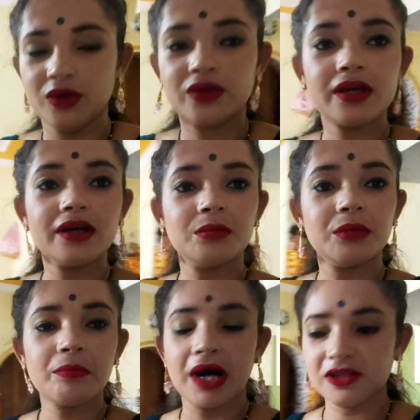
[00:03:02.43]
उनके घर में
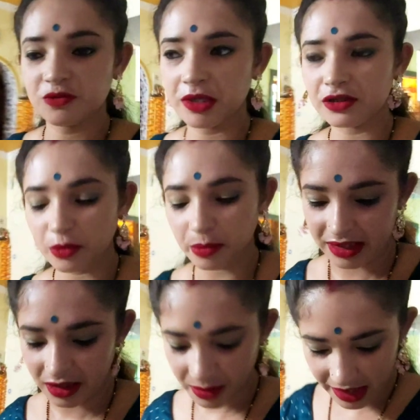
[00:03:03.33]
ना पाँच मिनट तो
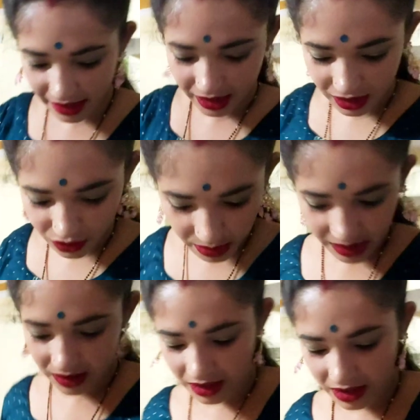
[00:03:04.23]
पैदल भी लगेंगे तो
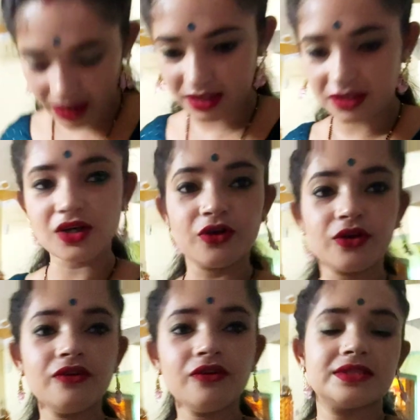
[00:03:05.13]
मैं कैसे
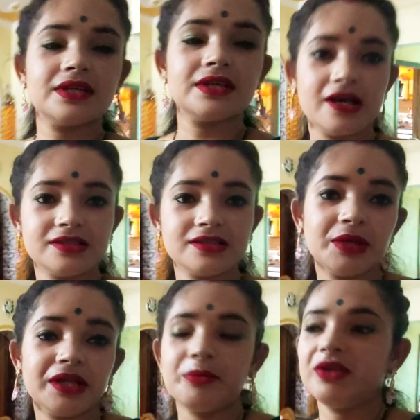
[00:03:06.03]
जाऊंगी वैसे आज ना
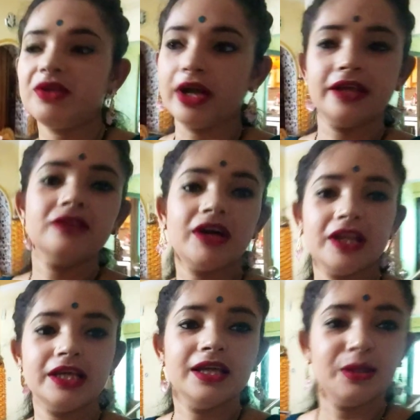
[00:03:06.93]
मैंने अपनी वेडिंग
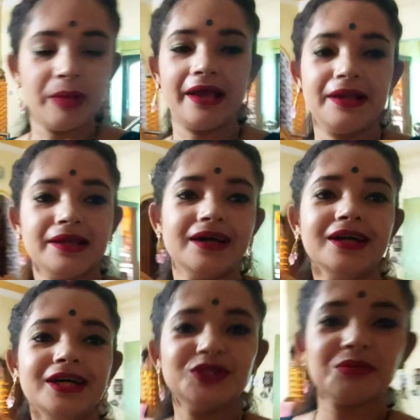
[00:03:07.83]
वाली हील पहन ली
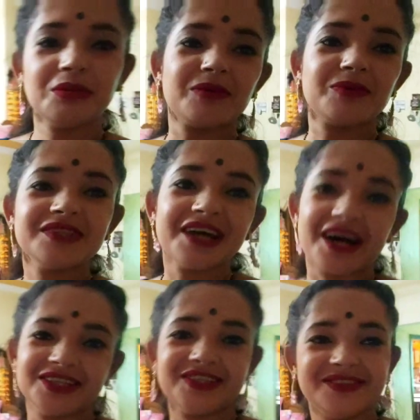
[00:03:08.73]
है तो मैं आपको
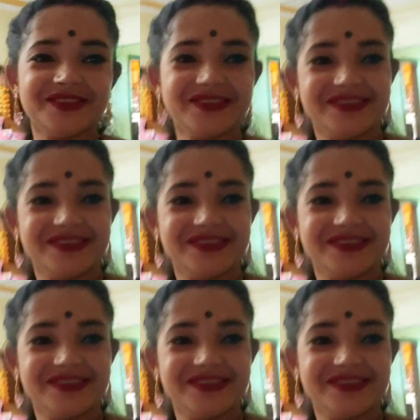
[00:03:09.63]
दिखाती हूँ